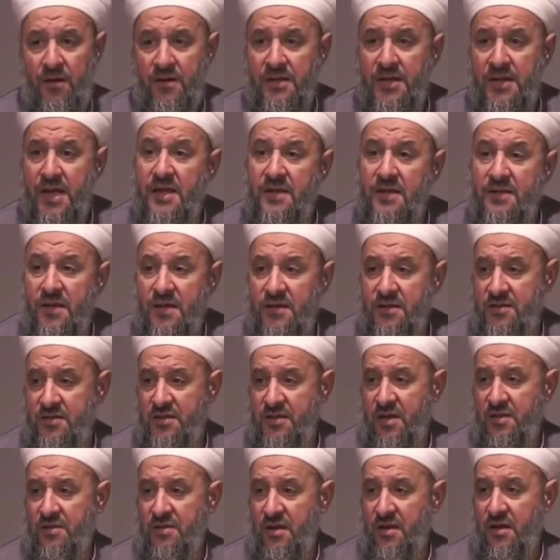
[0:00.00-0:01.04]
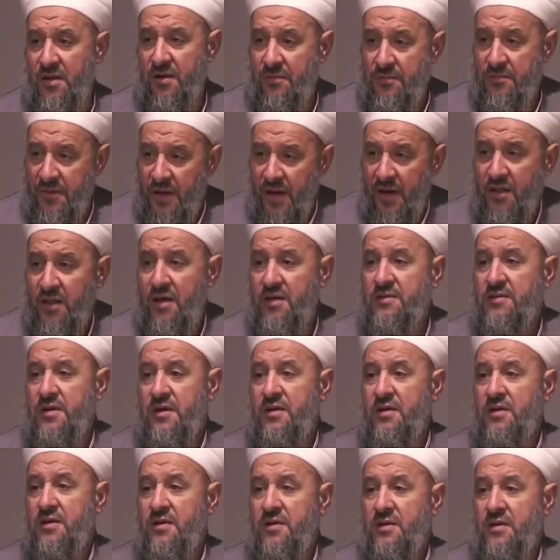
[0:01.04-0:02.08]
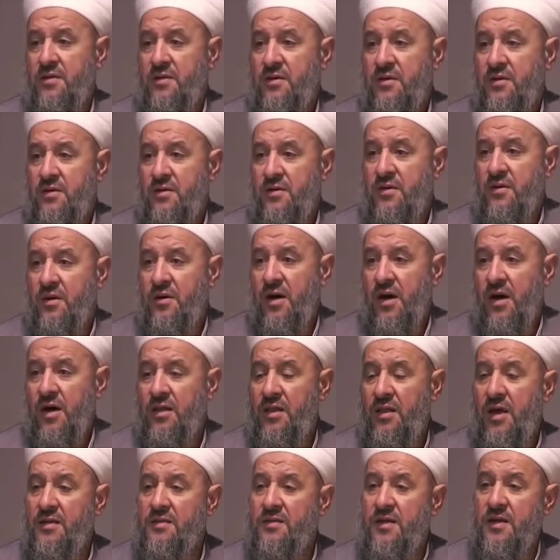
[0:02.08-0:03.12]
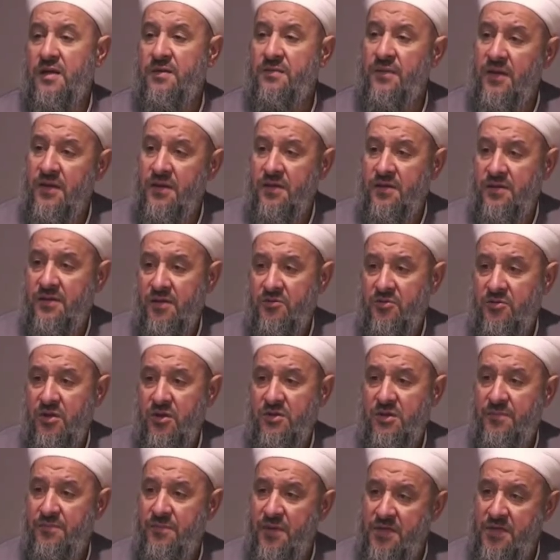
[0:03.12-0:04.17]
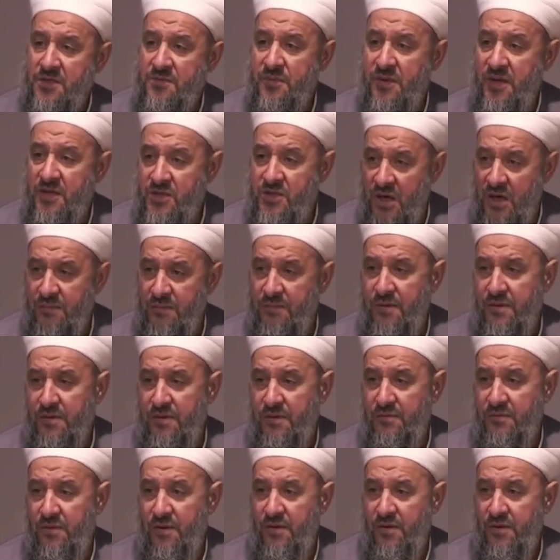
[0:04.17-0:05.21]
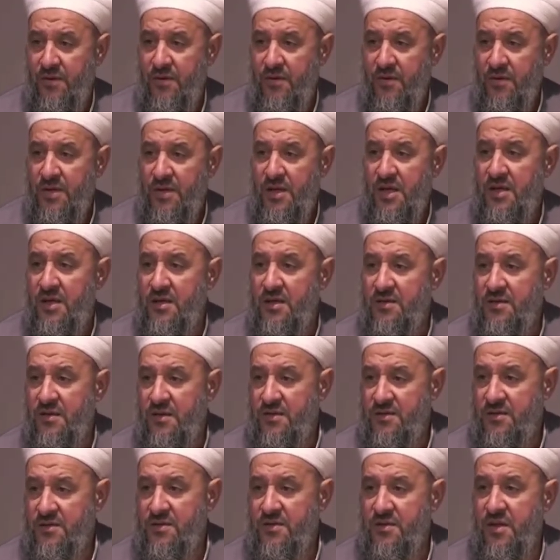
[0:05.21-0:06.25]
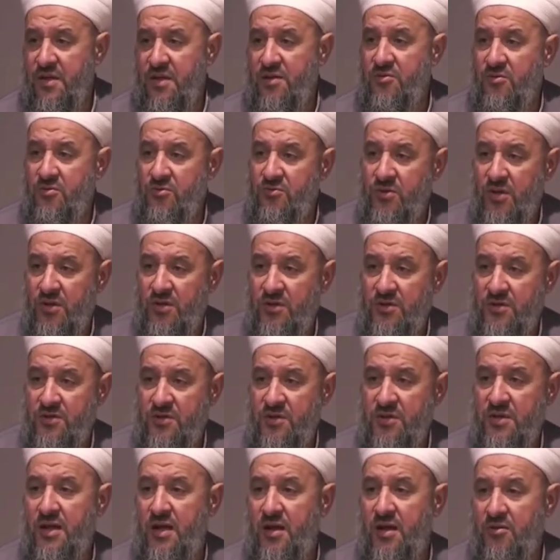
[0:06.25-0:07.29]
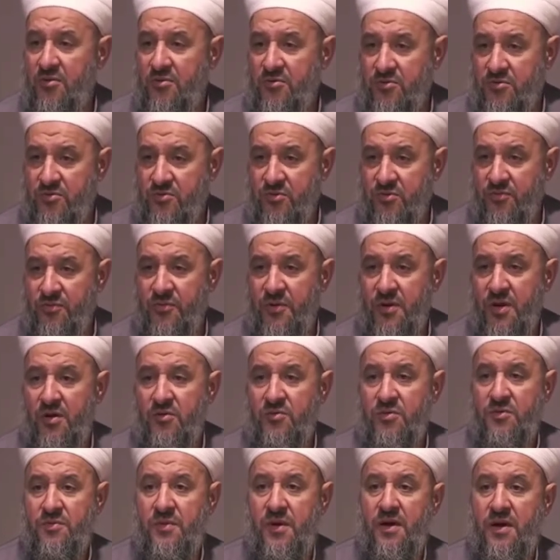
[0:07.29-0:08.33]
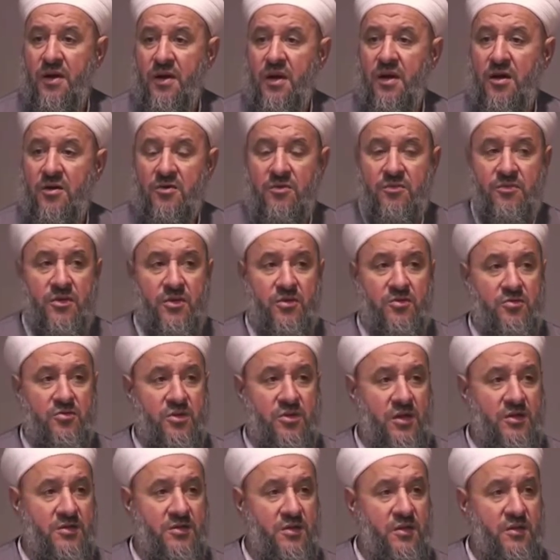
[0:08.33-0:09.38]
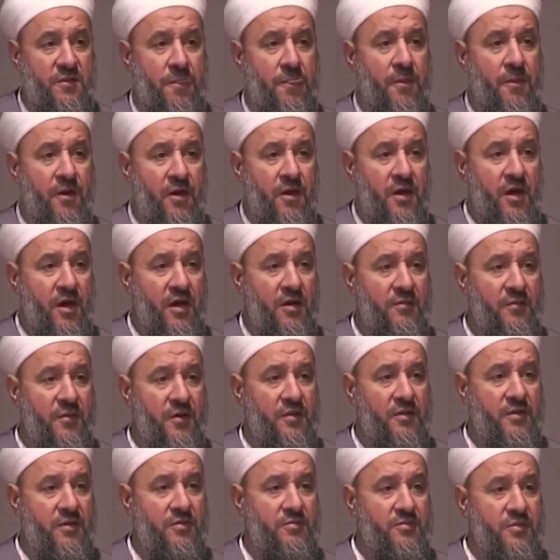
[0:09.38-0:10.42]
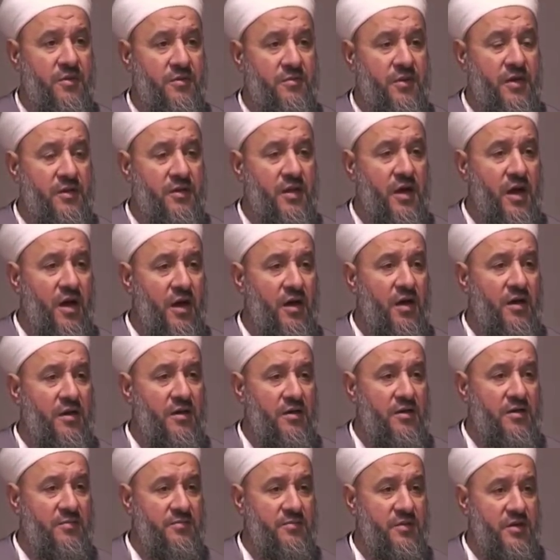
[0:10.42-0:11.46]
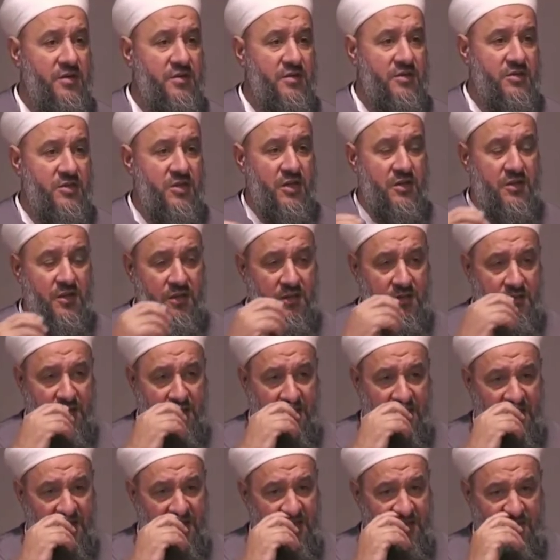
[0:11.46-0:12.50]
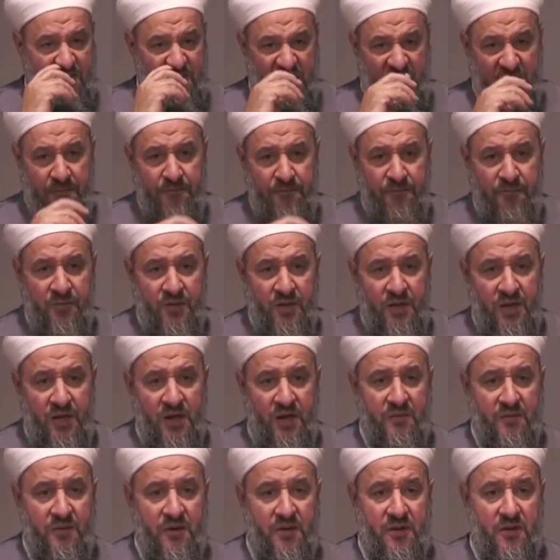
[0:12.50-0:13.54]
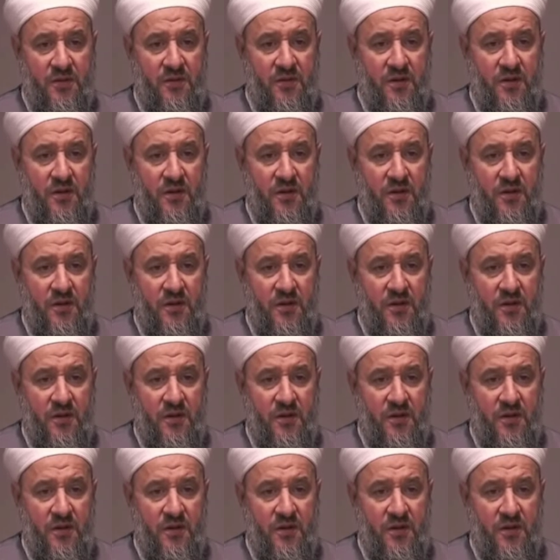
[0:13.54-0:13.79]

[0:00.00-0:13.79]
Neyi tanırsan tanı. Bir Allah'ı tanı. Allah'ı tanımadıktan sonra sen besmele çekmedin mi? Ne yeri tanırsın ne göğü tanırsın. ilah olursun. Firavun gibi ene hayrun minhu dersin. Efendim ben daha hayırlıyım dersin şeytanın dediği gibi. Efendi